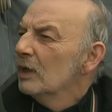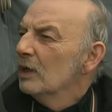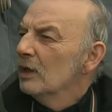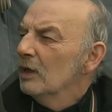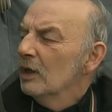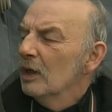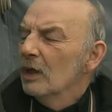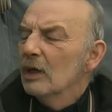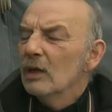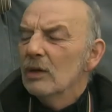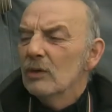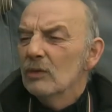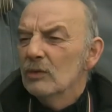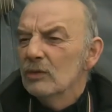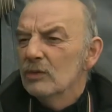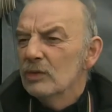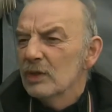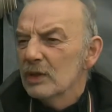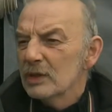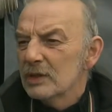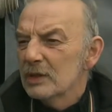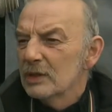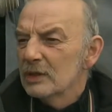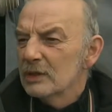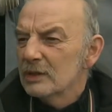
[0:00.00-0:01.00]
Ne? Und
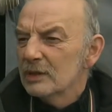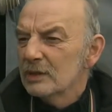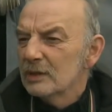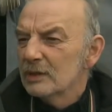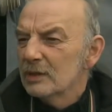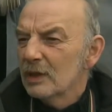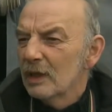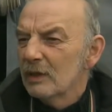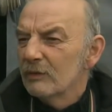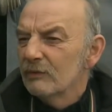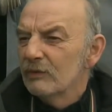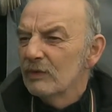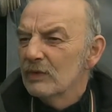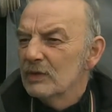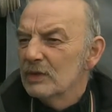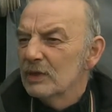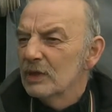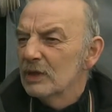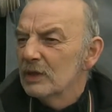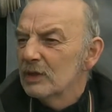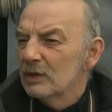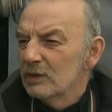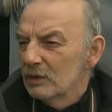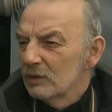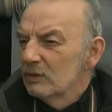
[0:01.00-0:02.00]
das ist an für
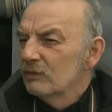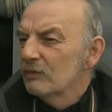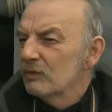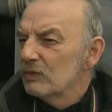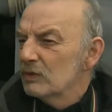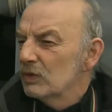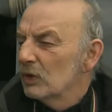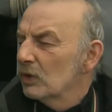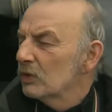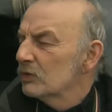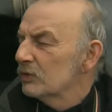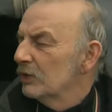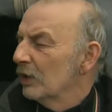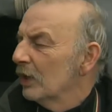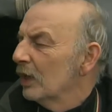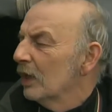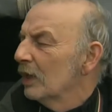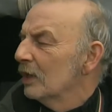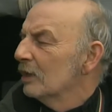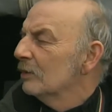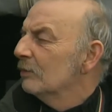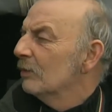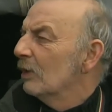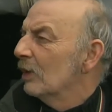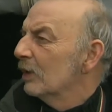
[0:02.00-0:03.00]
sich, was ich auch sehr
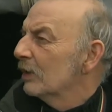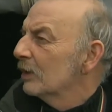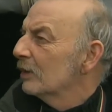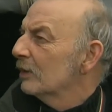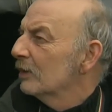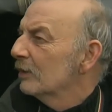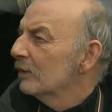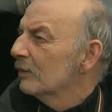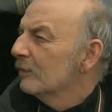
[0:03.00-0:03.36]
gerne mag.